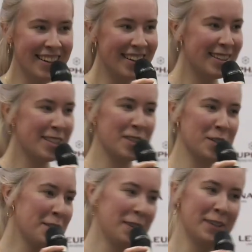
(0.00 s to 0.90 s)
Äh, so,
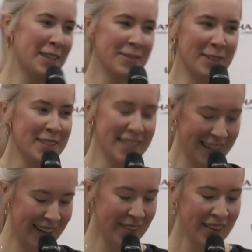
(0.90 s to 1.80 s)
sorry, das musste
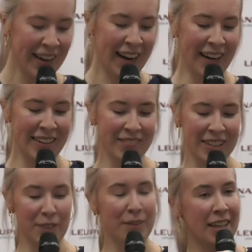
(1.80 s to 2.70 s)
sein. Ähm,
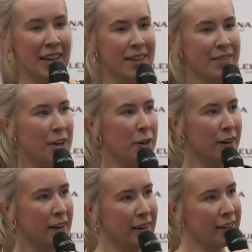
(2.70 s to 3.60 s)
genau, man kann aber
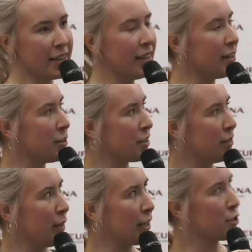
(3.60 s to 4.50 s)
auch äh, Getränke aus
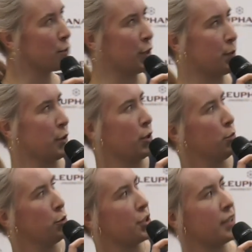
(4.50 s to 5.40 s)
ihnen machen, zum Beispiel
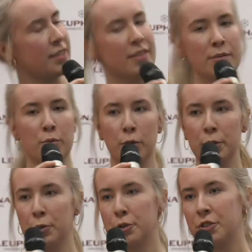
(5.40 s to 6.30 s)
Kombucha. Das ist ein
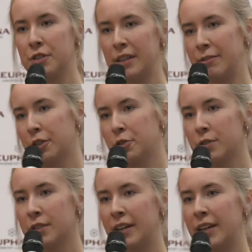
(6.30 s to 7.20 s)
probiotisches
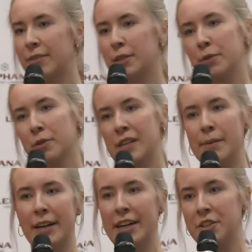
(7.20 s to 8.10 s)
Erfrischungsgetränk, was wir auch
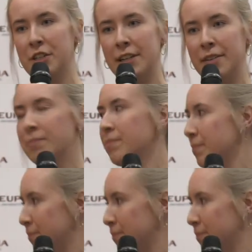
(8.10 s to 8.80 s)
selber herstellen.